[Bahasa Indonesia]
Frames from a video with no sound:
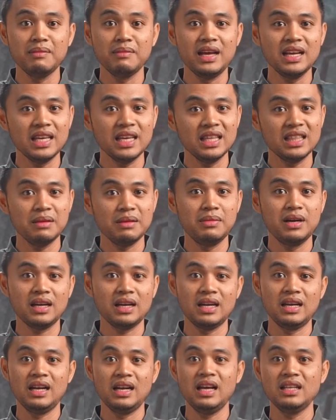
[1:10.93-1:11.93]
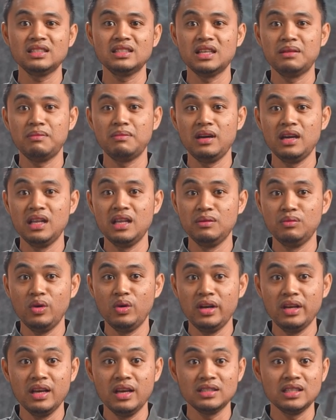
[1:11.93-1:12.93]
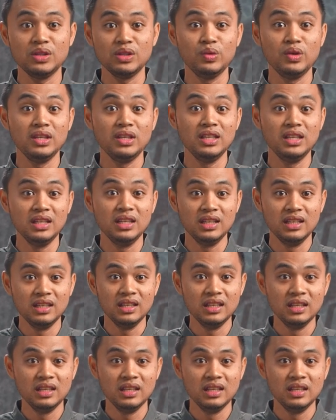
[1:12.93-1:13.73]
mari kita berkenalan sama ilmuwan yang satu ini nih.